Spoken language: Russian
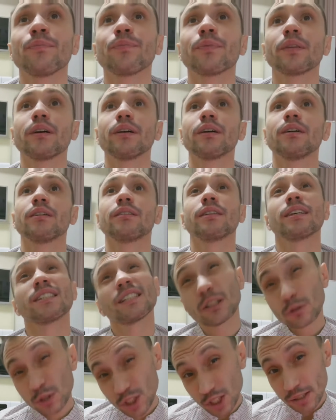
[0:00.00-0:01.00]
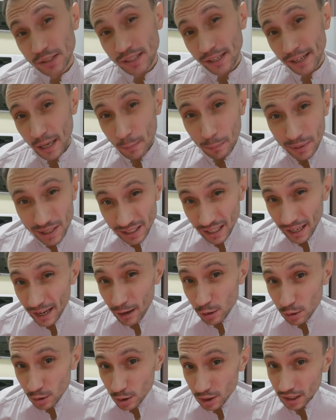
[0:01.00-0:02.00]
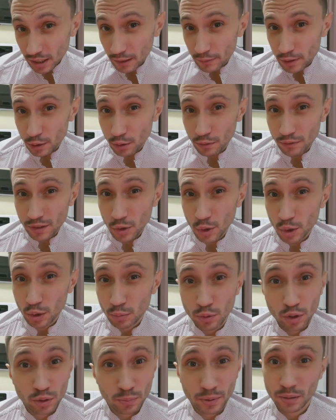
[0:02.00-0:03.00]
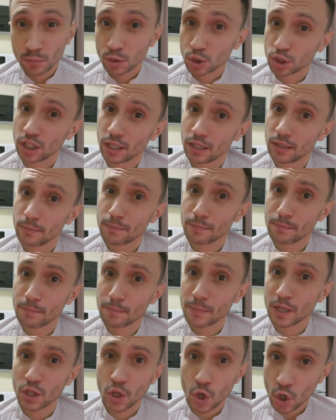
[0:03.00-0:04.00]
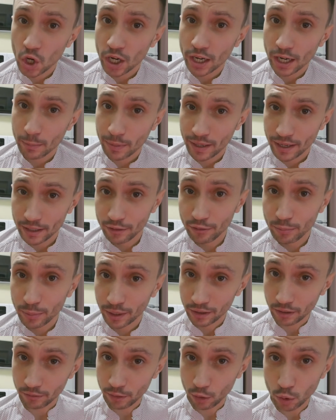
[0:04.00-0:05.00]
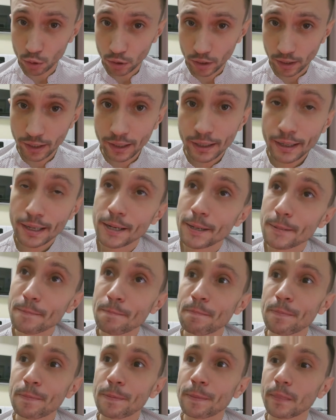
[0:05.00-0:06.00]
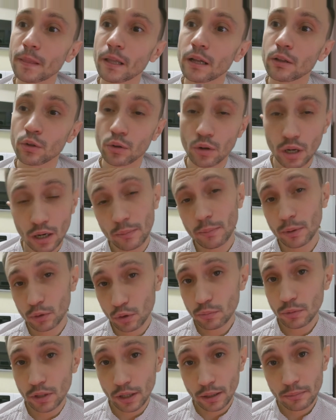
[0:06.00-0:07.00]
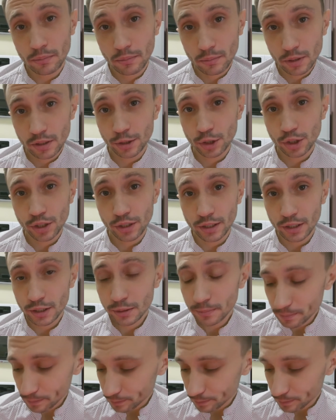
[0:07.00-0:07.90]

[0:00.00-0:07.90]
Э, на следующей неделе я постараюсь, но, скорее всего, видео не будет, потому что много корпоратов, предновогодка. Ну, а потом, да, мыслишки есть.